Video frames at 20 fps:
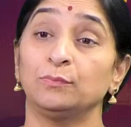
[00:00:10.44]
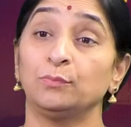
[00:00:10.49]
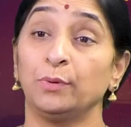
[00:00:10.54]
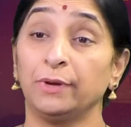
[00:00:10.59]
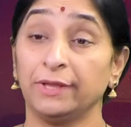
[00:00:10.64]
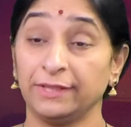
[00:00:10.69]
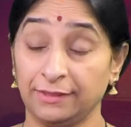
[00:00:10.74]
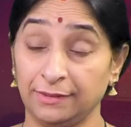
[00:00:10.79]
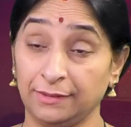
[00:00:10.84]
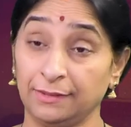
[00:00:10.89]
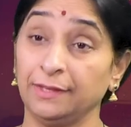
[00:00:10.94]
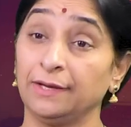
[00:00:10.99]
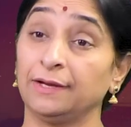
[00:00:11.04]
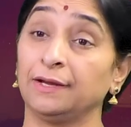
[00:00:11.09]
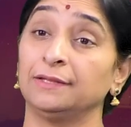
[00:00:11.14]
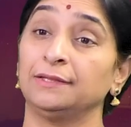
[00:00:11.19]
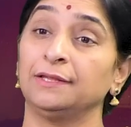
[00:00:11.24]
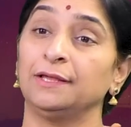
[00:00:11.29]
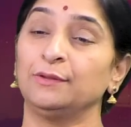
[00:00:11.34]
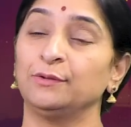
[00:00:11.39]
పెద్ద
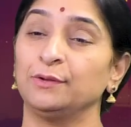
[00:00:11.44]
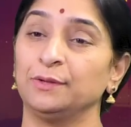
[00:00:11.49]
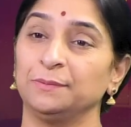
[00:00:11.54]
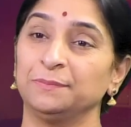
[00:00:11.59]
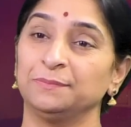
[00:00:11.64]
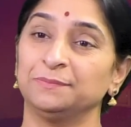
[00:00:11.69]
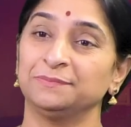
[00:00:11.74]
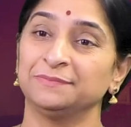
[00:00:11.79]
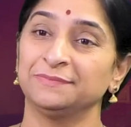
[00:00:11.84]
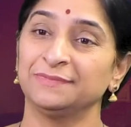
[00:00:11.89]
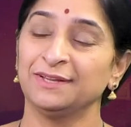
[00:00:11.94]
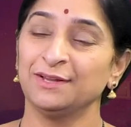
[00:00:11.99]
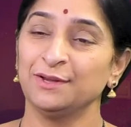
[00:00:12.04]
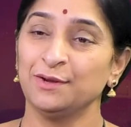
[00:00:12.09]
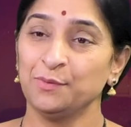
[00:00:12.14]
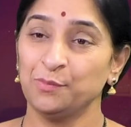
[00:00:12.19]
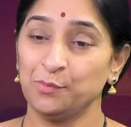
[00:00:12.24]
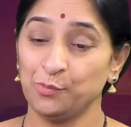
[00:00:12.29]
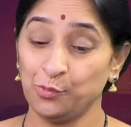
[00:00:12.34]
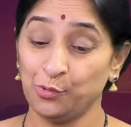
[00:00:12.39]
కథ ఉంది
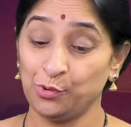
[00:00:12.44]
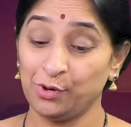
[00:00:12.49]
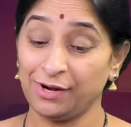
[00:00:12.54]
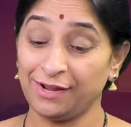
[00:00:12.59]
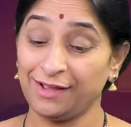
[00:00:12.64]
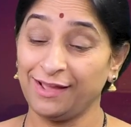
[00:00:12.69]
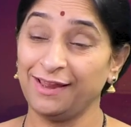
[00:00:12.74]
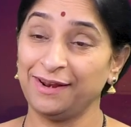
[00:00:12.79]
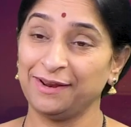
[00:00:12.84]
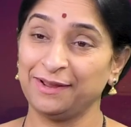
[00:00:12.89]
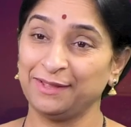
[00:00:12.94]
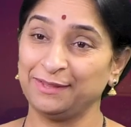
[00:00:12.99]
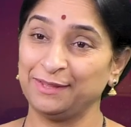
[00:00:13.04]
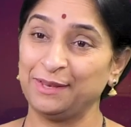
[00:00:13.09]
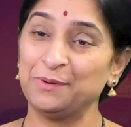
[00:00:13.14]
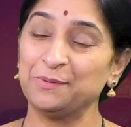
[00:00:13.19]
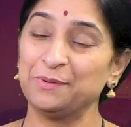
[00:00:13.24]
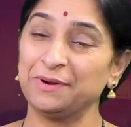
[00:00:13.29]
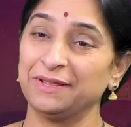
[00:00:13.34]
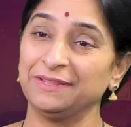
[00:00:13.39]
మూడు రకాల
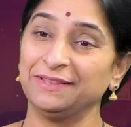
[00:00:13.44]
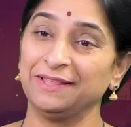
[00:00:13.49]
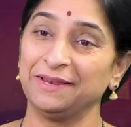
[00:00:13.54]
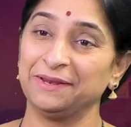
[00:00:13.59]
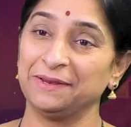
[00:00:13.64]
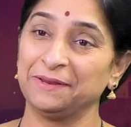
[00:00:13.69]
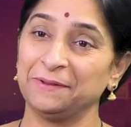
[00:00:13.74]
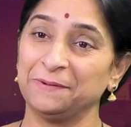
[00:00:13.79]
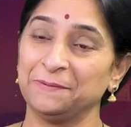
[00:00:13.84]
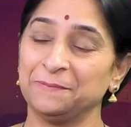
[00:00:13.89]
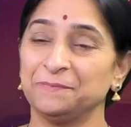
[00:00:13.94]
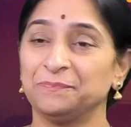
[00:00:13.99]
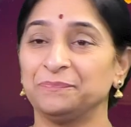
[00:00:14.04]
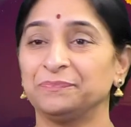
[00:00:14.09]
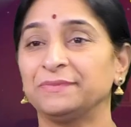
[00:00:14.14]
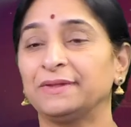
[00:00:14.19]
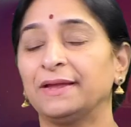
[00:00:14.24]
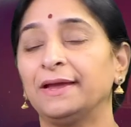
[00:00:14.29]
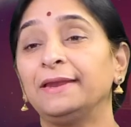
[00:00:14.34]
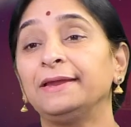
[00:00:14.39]
కథలు ఉన్నాయి దానికి
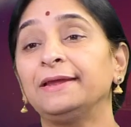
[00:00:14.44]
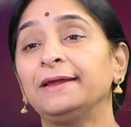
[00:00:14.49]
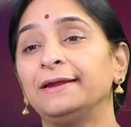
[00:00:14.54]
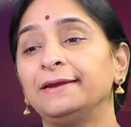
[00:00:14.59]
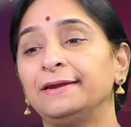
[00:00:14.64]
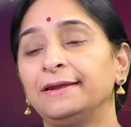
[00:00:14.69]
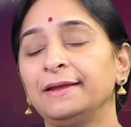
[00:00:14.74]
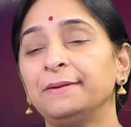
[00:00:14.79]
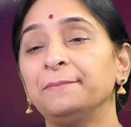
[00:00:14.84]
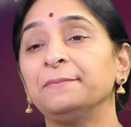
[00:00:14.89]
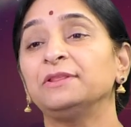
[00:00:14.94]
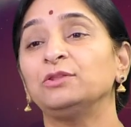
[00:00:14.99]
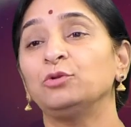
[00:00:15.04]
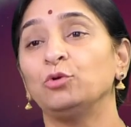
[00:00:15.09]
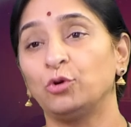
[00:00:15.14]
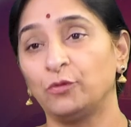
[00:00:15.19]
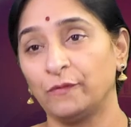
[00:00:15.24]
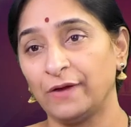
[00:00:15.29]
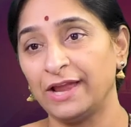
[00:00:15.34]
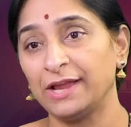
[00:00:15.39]
గరిక అంటే మన
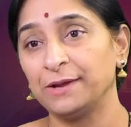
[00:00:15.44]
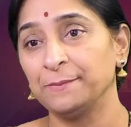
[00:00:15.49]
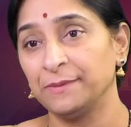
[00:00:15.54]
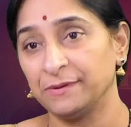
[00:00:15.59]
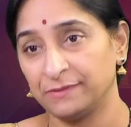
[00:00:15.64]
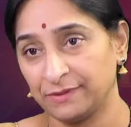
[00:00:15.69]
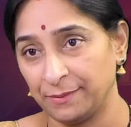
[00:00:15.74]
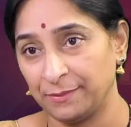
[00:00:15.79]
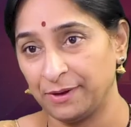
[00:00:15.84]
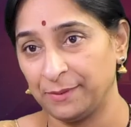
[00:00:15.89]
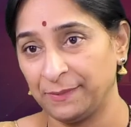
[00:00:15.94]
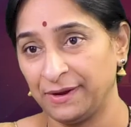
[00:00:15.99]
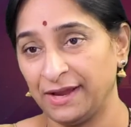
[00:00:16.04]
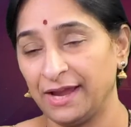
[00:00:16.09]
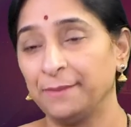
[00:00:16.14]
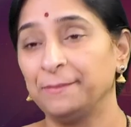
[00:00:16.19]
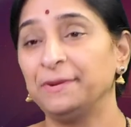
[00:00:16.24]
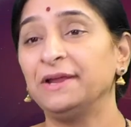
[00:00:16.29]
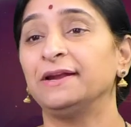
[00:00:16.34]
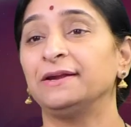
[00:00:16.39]
మనం
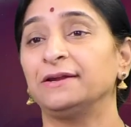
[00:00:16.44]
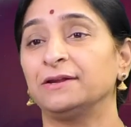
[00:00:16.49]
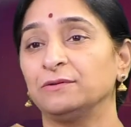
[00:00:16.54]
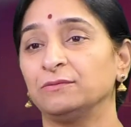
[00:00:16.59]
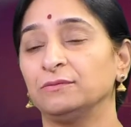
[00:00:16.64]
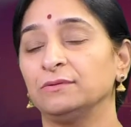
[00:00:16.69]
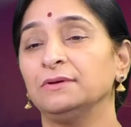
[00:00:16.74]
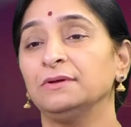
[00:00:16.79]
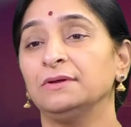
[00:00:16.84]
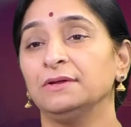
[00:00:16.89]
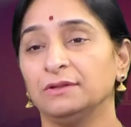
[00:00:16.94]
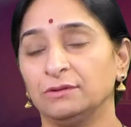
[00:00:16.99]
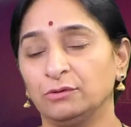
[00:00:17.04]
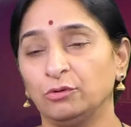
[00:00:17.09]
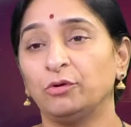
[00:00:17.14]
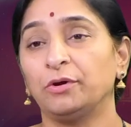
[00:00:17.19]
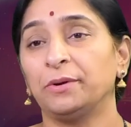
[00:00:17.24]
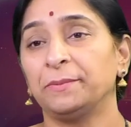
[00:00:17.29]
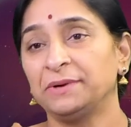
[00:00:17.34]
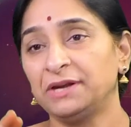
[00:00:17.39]
సమర్పయామి అంటాం
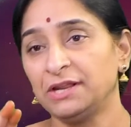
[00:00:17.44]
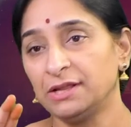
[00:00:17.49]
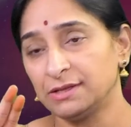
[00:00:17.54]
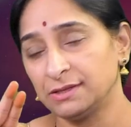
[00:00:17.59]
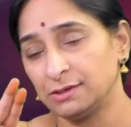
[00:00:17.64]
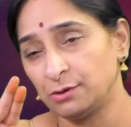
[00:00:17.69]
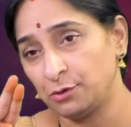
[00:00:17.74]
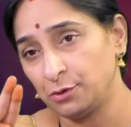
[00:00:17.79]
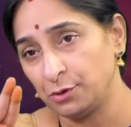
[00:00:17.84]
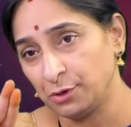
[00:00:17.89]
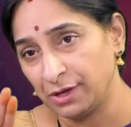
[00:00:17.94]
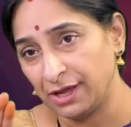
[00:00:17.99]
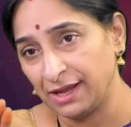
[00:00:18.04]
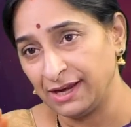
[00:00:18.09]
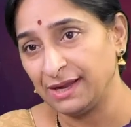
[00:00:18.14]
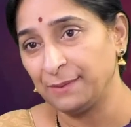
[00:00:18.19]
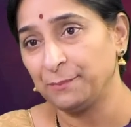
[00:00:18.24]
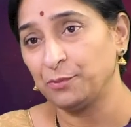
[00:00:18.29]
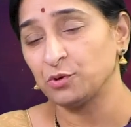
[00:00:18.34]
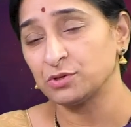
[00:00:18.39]
దూరం అంటే రెండు
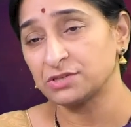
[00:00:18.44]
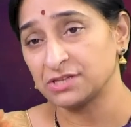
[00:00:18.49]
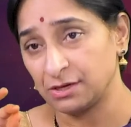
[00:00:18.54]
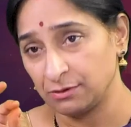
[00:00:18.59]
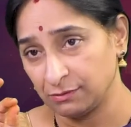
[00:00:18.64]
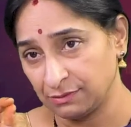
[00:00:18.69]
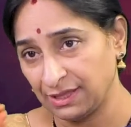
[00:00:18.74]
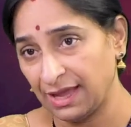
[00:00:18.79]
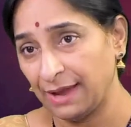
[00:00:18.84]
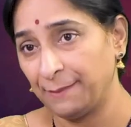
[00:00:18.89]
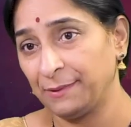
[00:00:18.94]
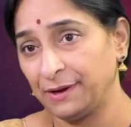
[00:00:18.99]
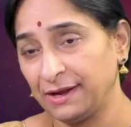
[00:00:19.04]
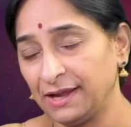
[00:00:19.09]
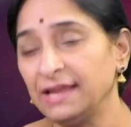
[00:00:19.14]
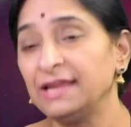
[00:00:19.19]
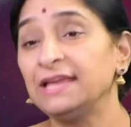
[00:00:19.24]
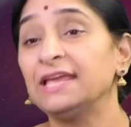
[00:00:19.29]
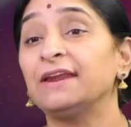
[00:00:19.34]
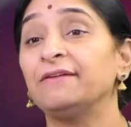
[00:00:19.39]
గరిక పోచలు
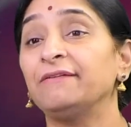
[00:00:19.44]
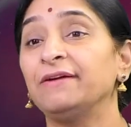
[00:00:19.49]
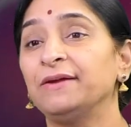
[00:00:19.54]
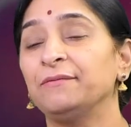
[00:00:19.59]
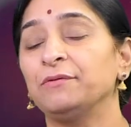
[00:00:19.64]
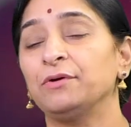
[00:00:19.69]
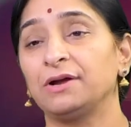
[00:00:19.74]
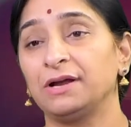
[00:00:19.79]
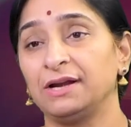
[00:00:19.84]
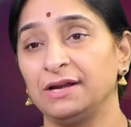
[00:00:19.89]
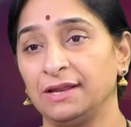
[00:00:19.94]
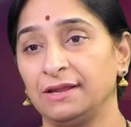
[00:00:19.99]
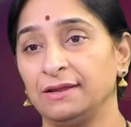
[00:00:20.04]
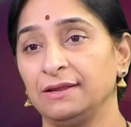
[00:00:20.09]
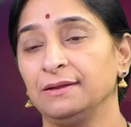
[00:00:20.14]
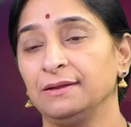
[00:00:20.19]
తేపకి ఇరవై ఒక్కటి